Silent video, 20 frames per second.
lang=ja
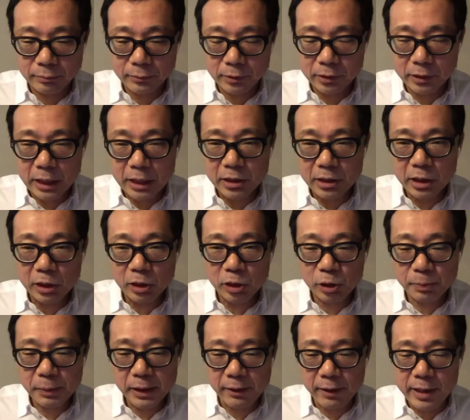再生の
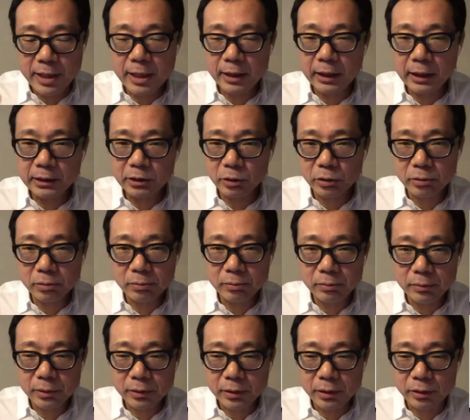スピーカーはいらない
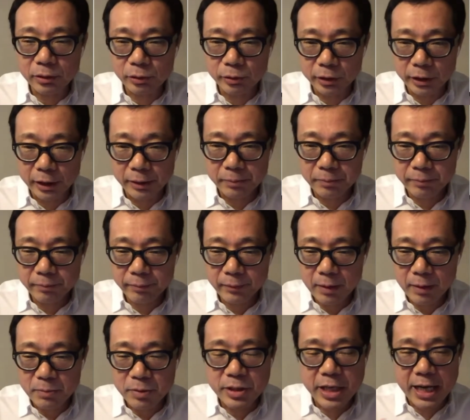ぞっていうふうに
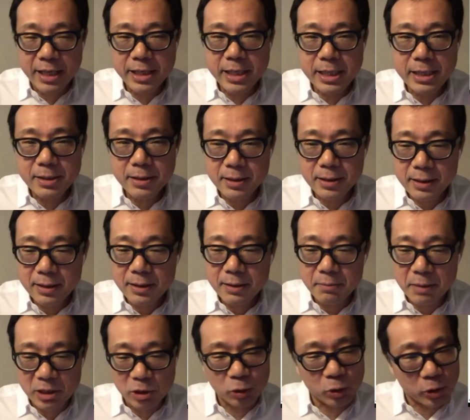部下に、ま
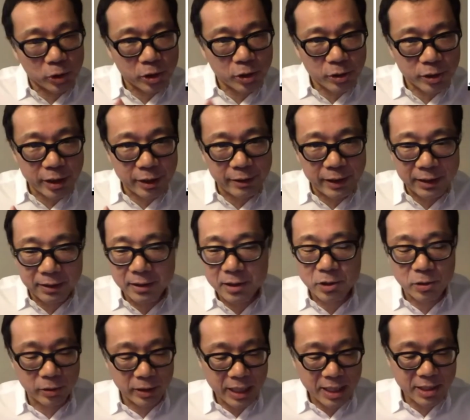あ、ちょっと作ってくれって
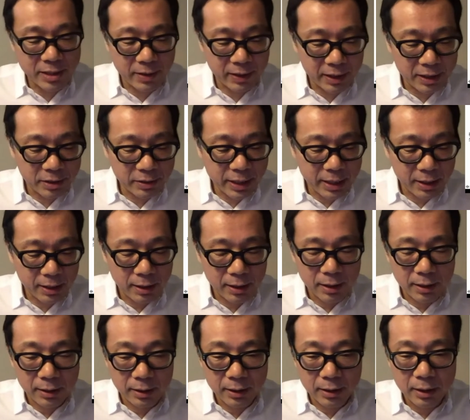相談したんですね。
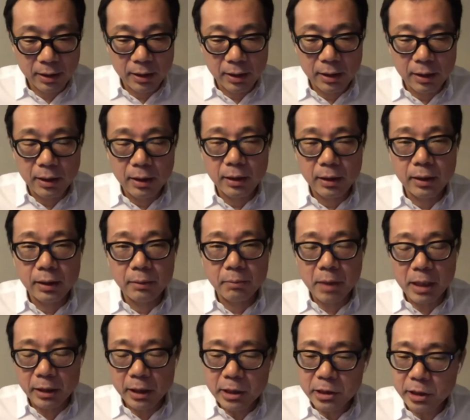ま
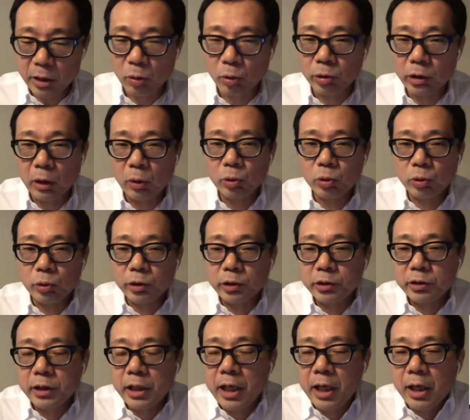あ、なぜこんなことをです
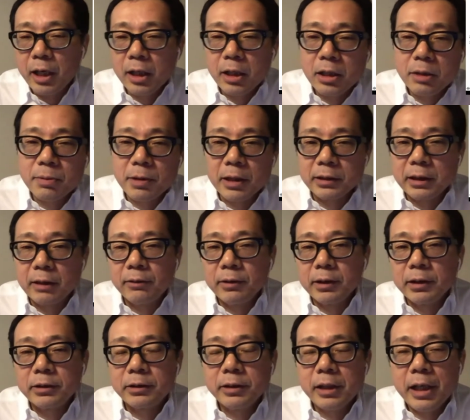ね、伊深さんは
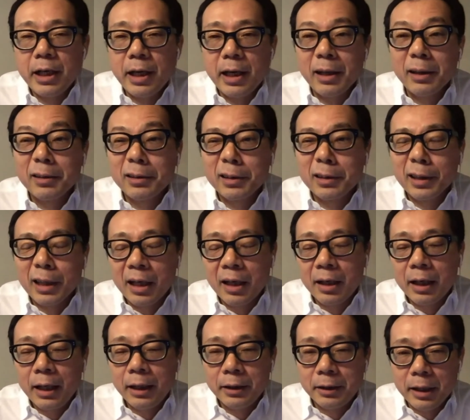ですね、考
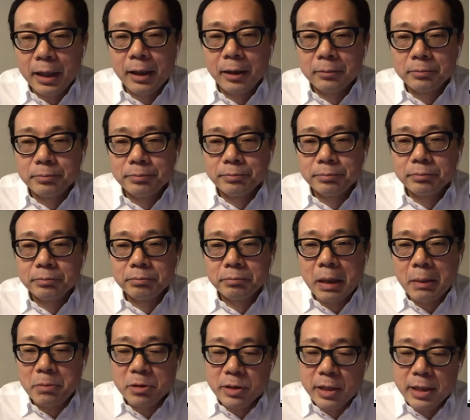えて、まあ、
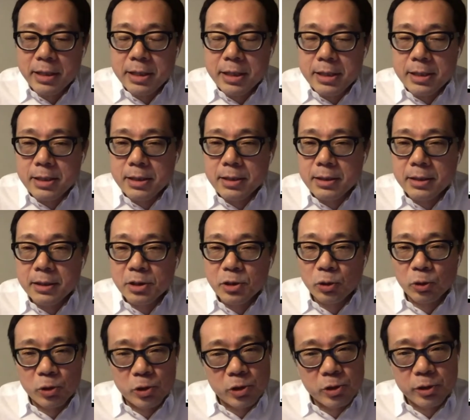僕らにちょっ
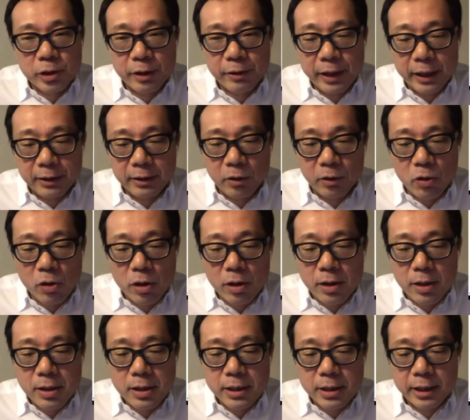と作ってくれと
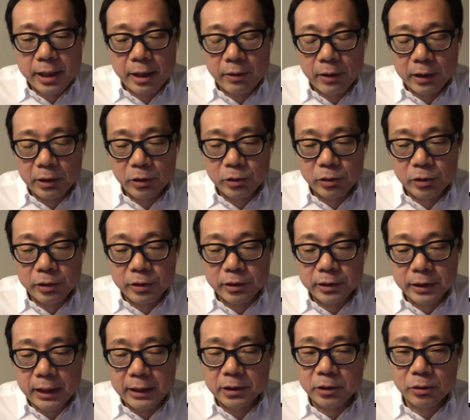言ったのかというとです
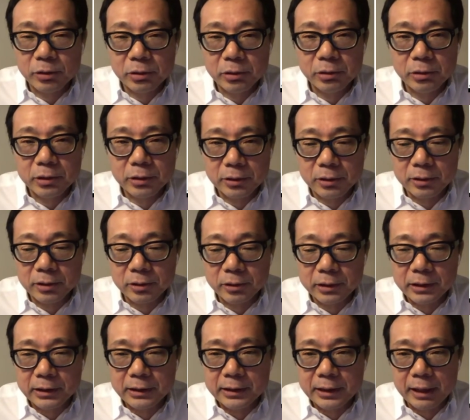ね、その当時の
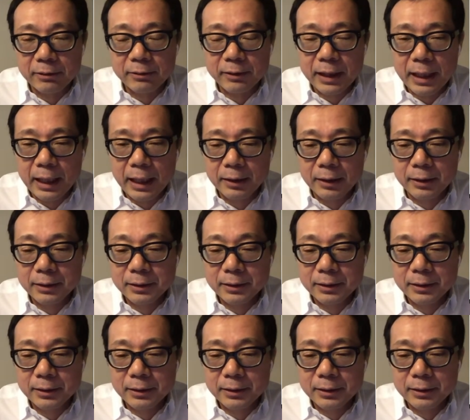ソニーさんは、